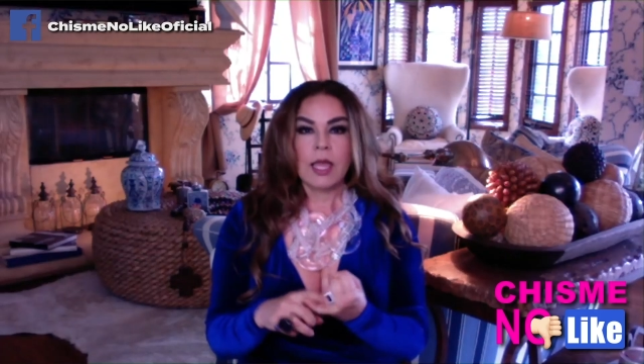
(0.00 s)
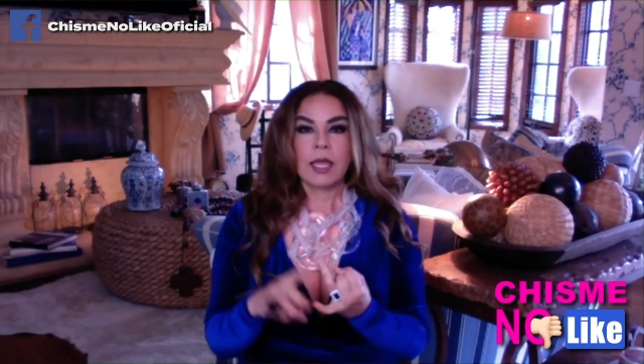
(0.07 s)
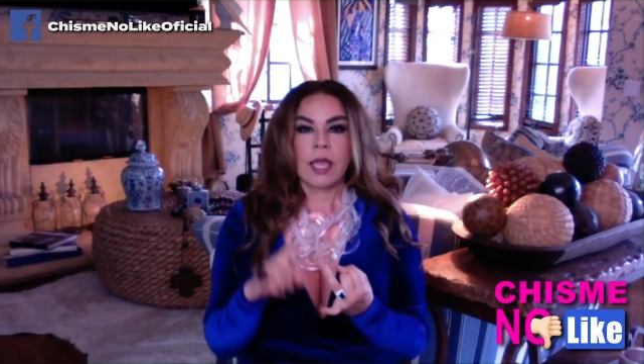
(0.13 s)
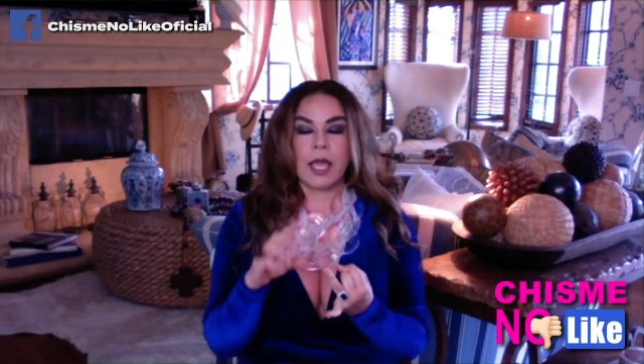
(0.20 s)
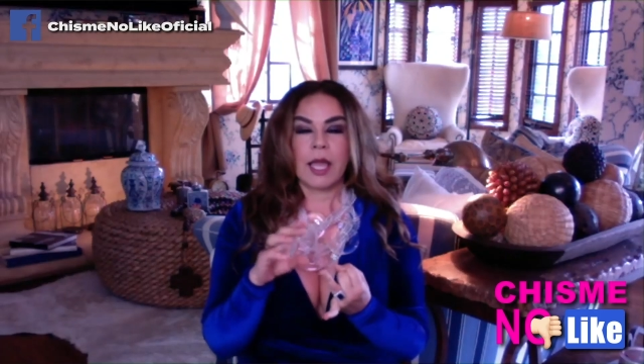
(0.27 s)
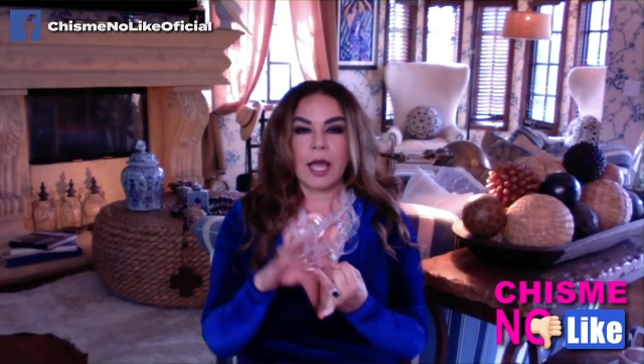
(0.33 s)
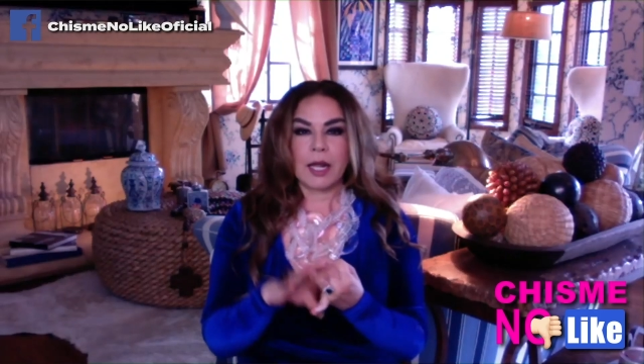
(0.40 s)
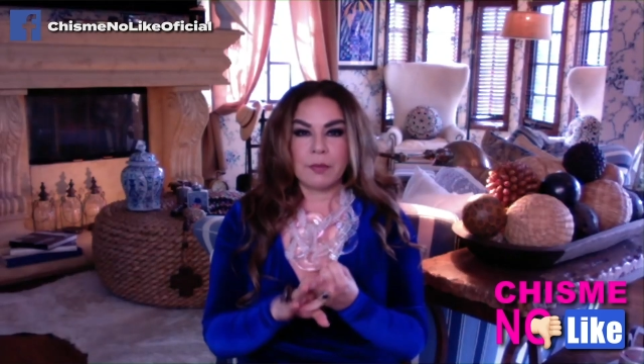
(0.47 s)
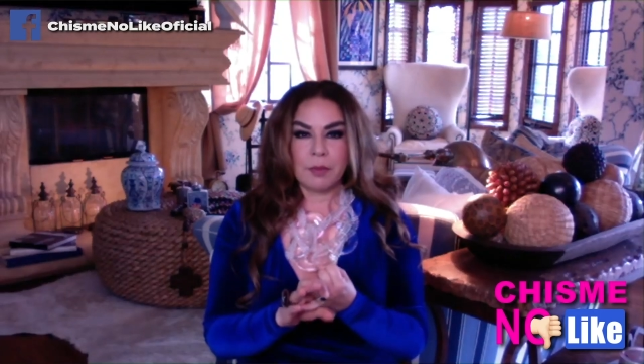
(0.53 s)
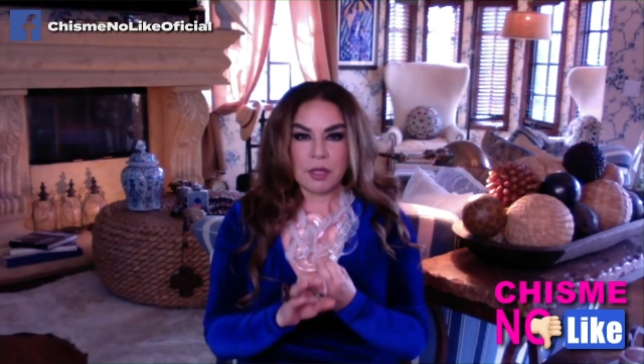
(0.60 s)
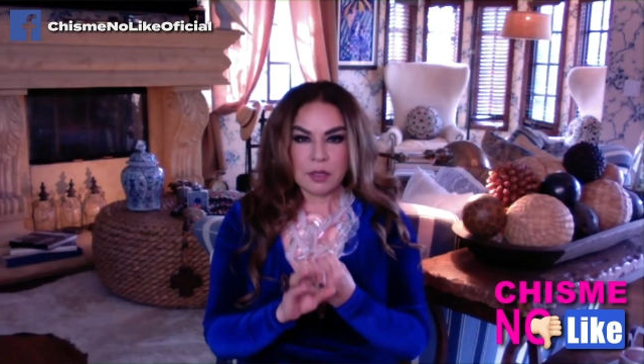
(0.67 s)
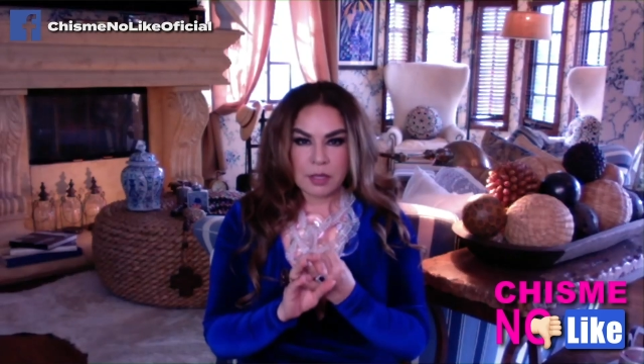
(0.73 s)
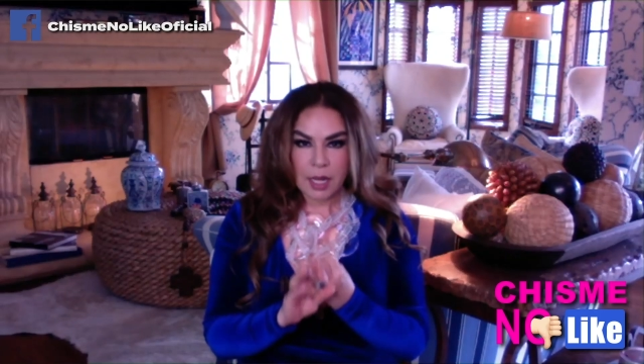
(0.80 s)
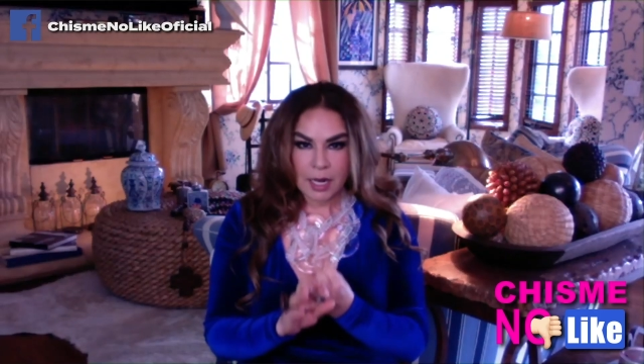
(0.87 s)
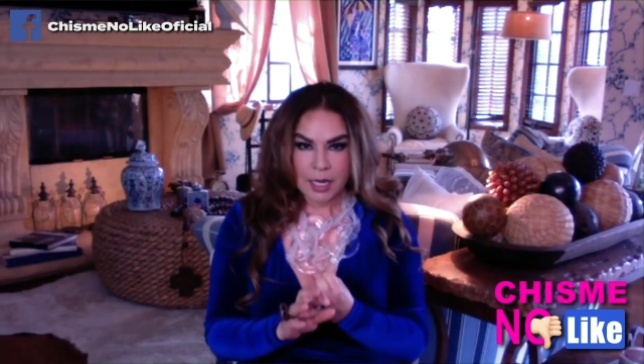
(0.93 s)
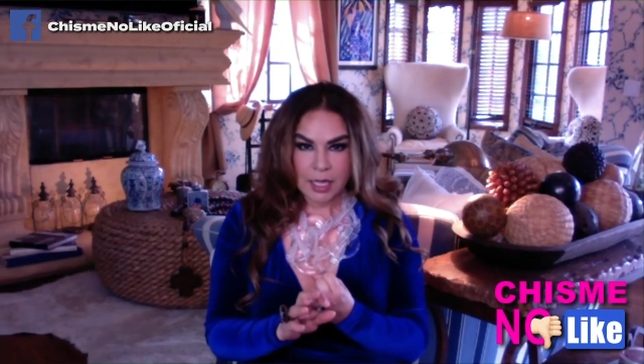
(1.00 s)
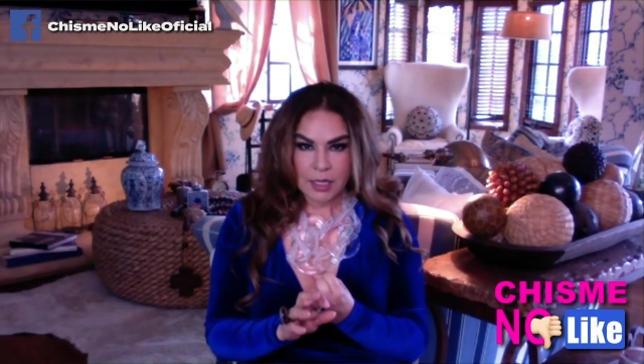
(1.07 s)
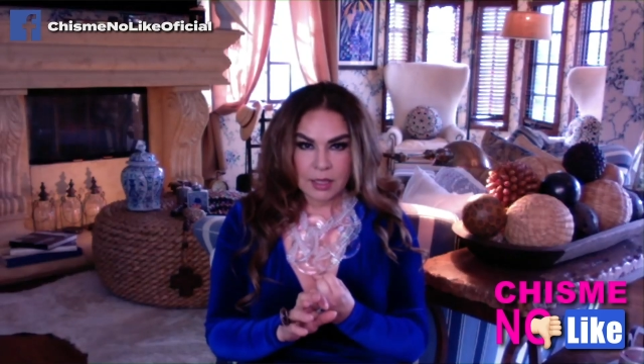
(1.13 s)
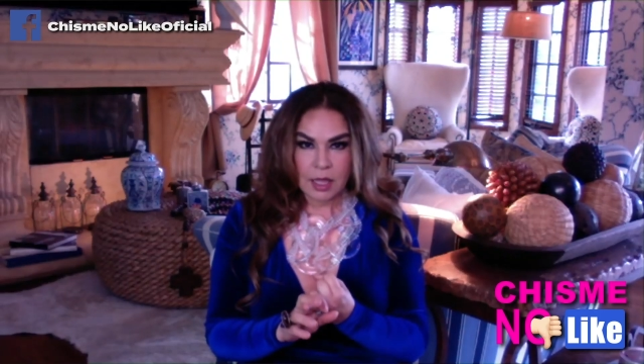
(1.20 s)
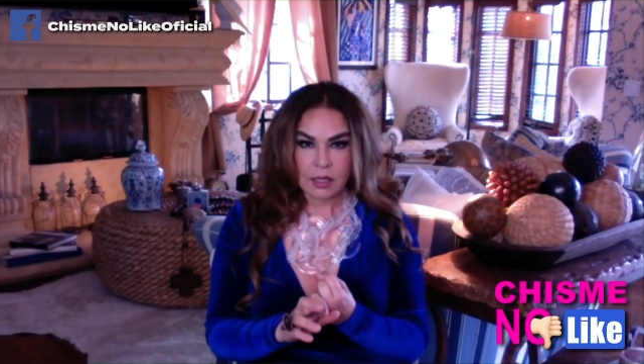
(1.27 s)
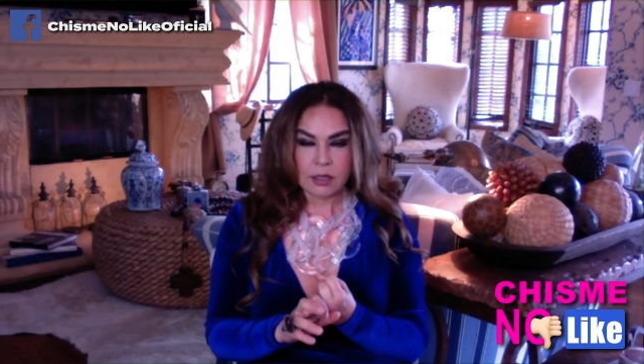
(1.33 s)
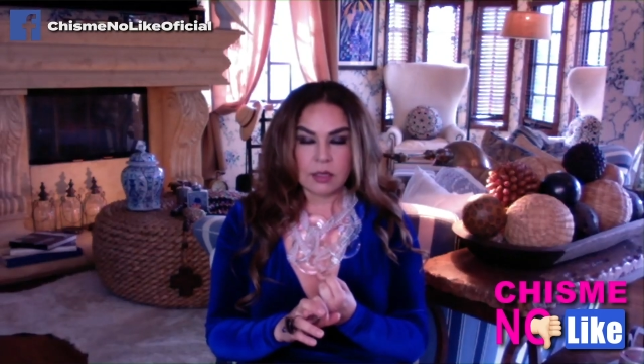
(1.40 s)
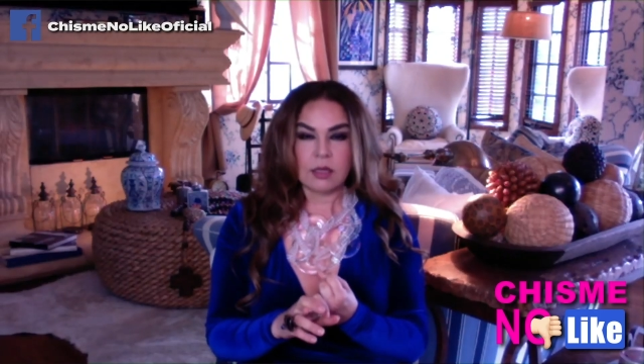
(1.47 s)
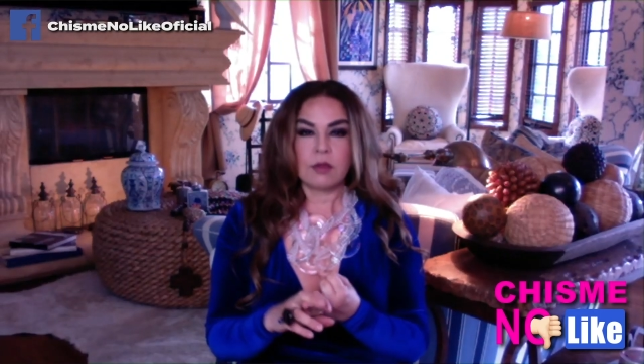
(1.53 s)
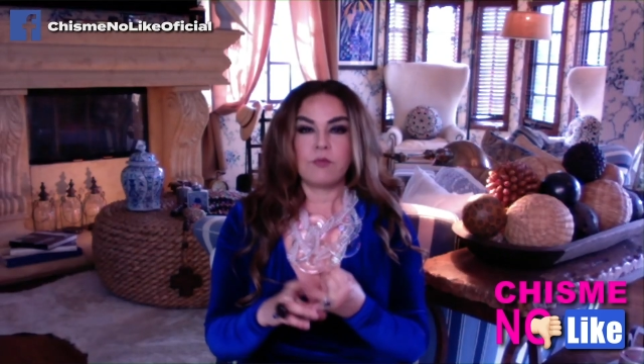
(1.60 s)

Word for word: que Carmen Salinas